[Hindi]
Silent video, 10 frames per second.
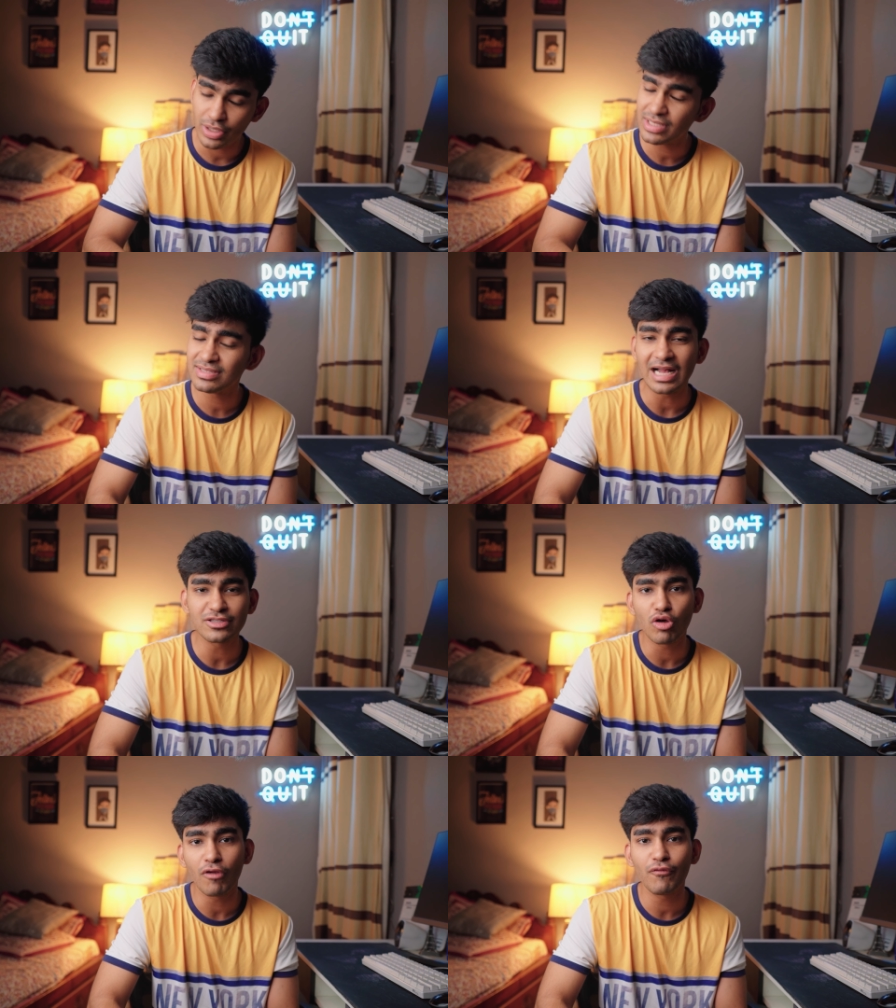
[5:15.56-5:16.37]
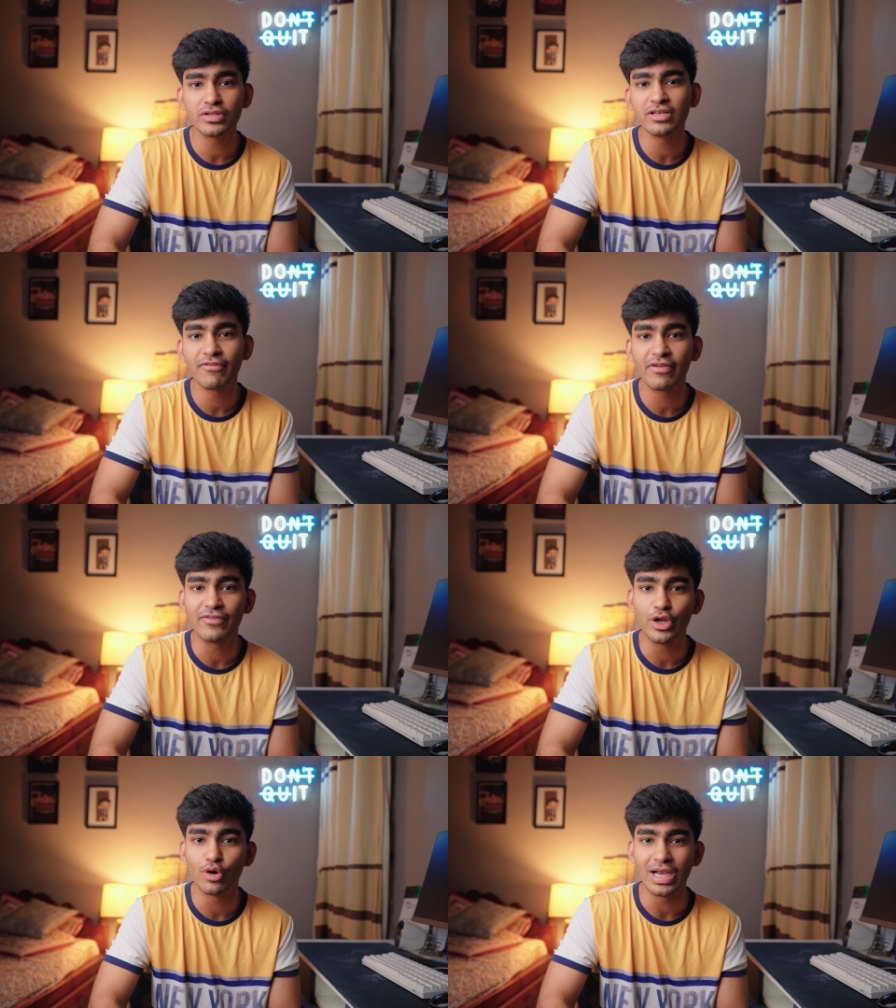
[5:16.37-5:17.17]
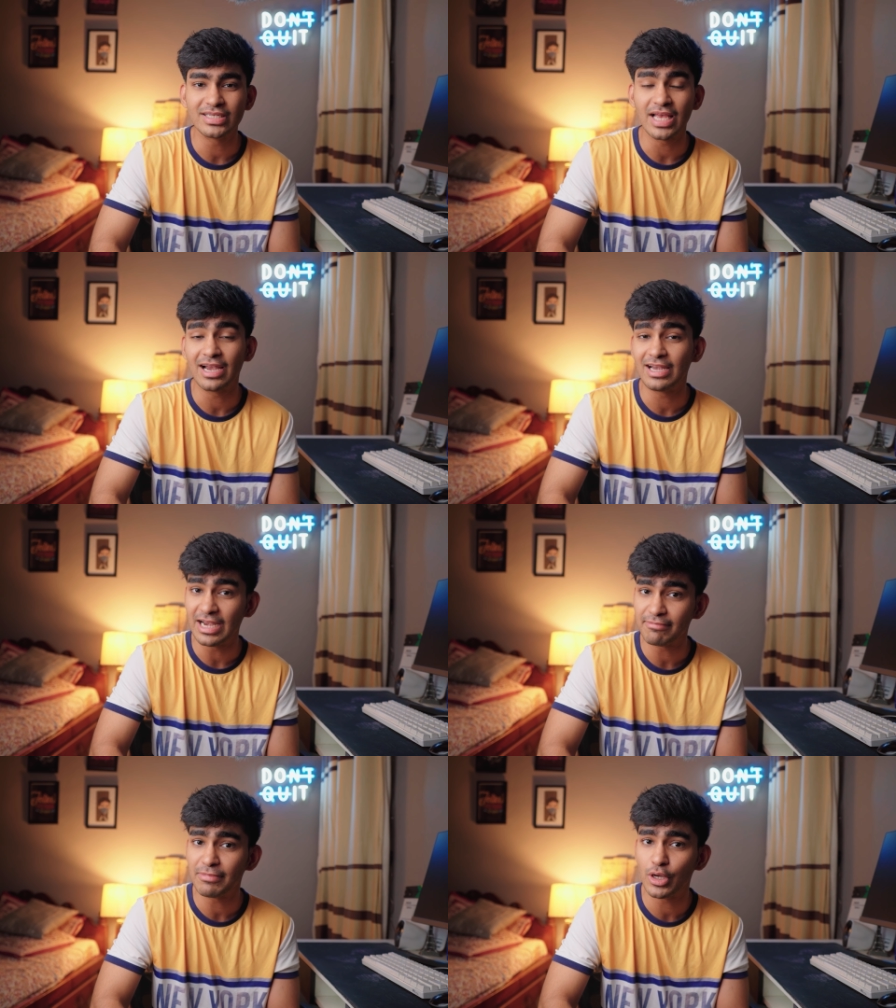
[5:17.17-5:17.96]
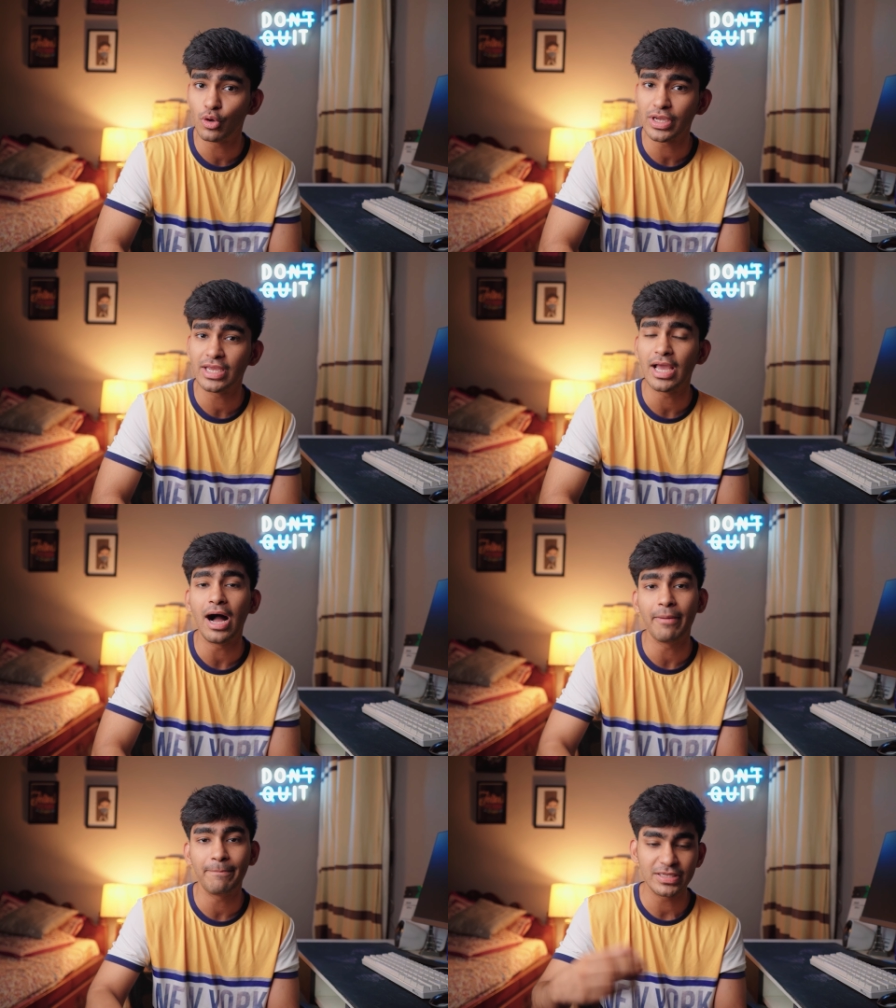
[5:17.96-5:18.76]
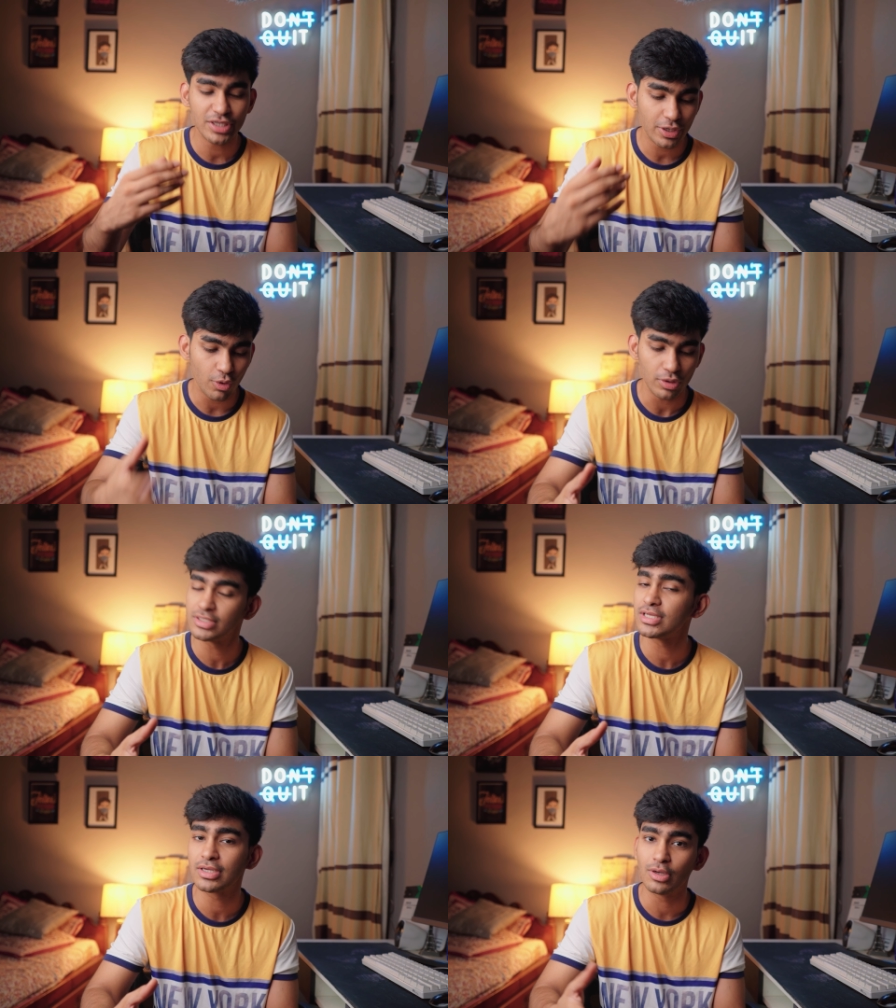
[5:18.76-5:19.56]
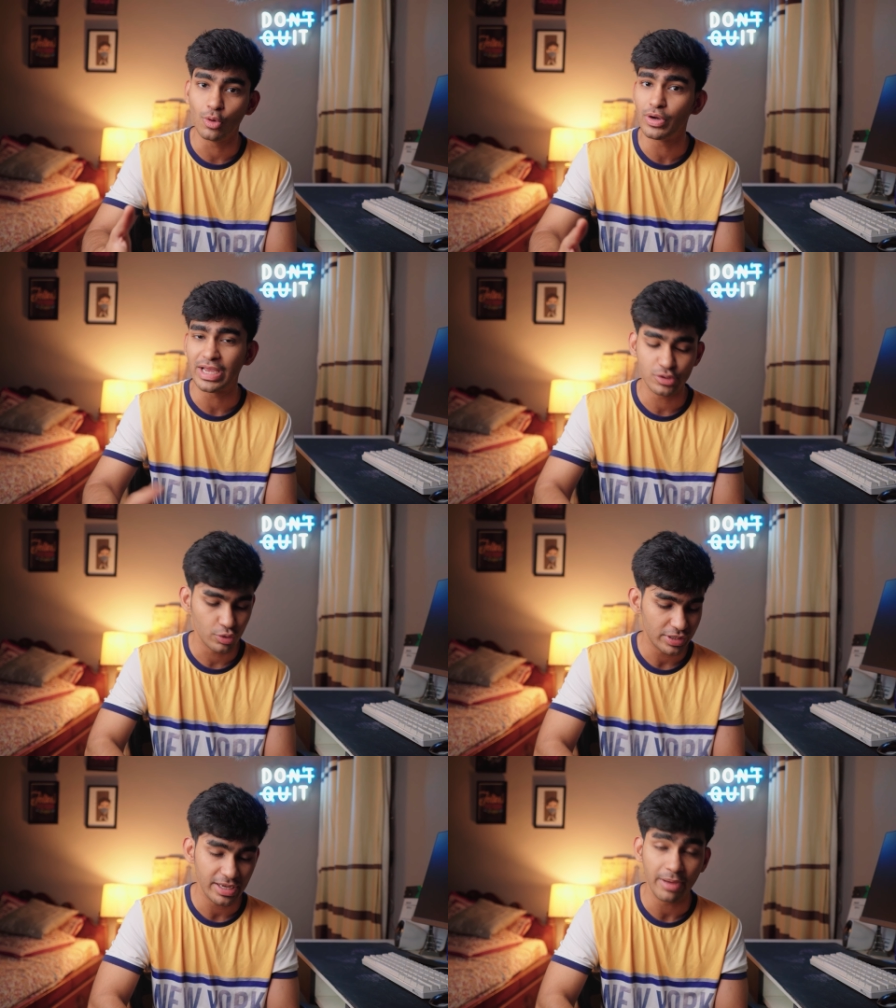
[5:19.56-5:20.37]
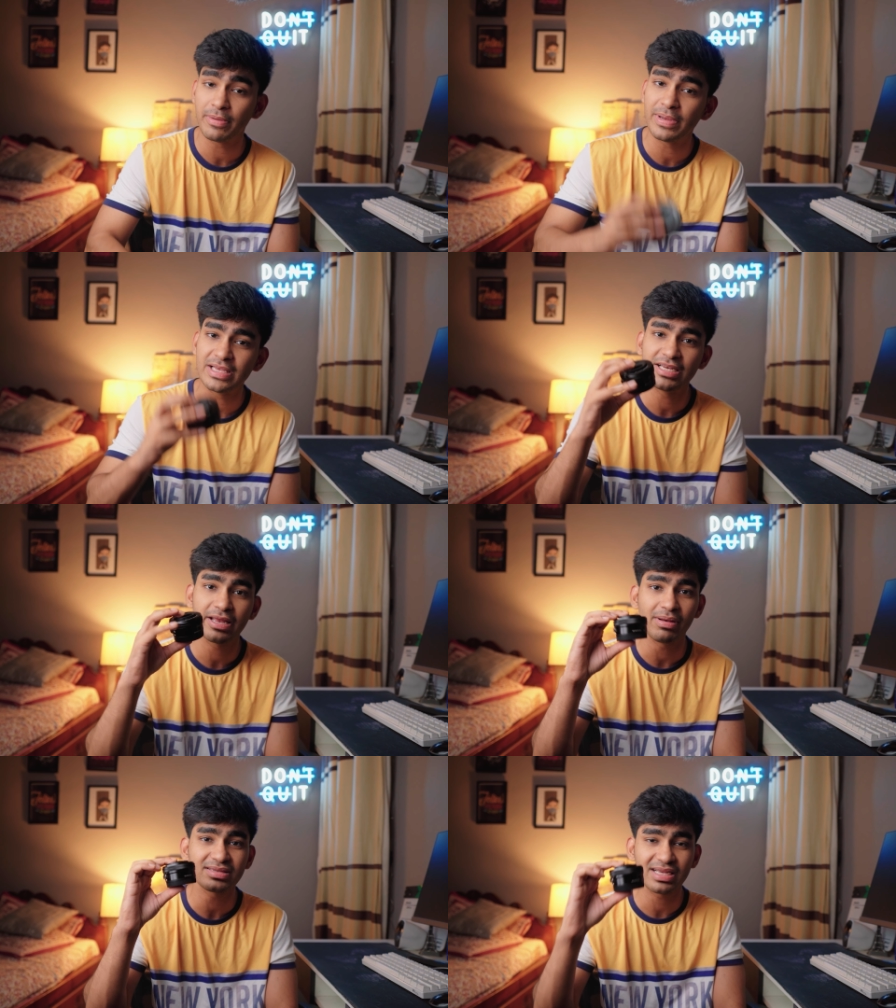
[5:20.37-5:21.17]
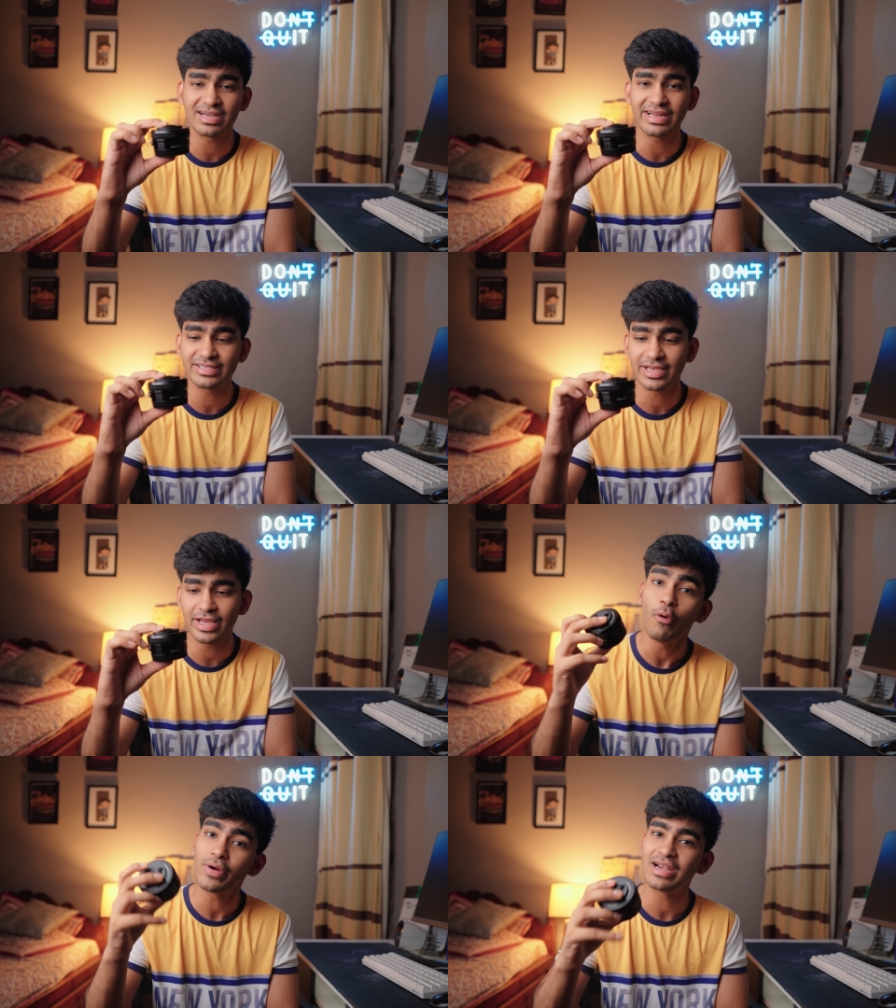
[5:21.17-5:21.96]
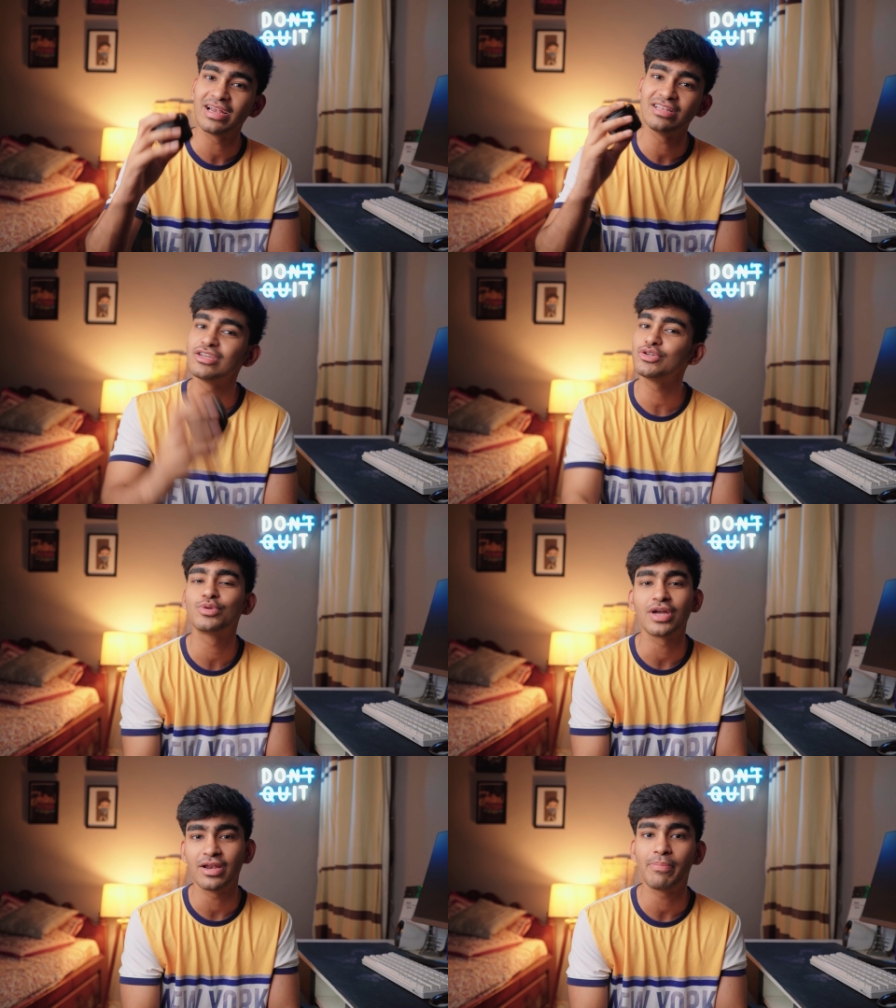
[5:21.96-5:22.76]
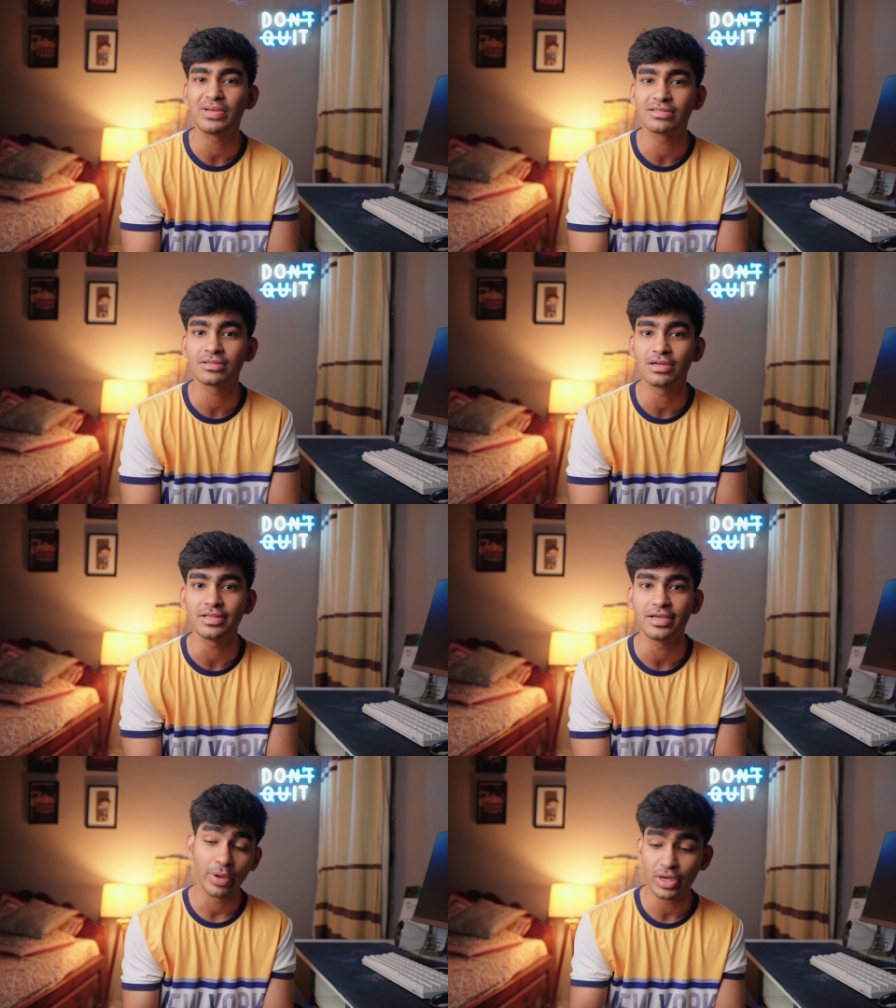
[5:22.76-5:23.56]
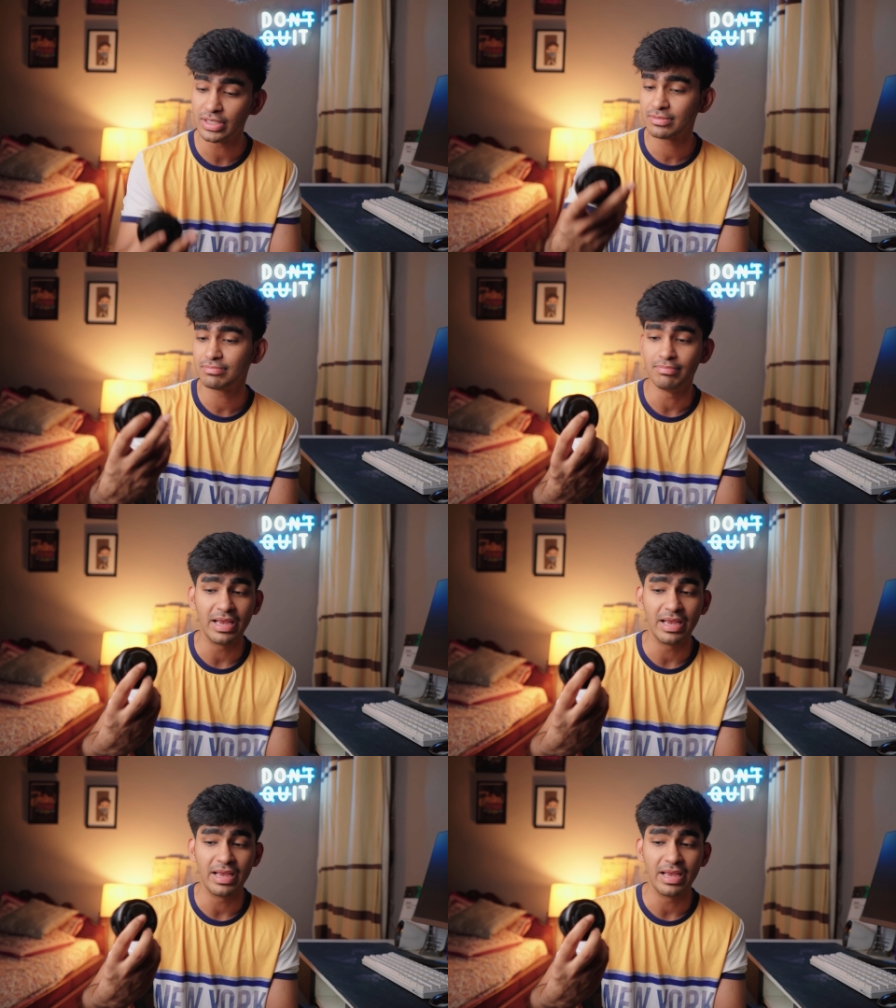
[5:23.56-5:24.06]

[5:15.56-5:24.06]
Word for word: सो यस दैट्स ऑल फॉर दिस वीक वीडियो गाइज एंड लेट मी नो कि आप में से कौन से लोग हैं जो कि अभी भी जिनके पास किट लेंस है वो किट लेंस से शूट करना पसंद करते हैं बिकॉज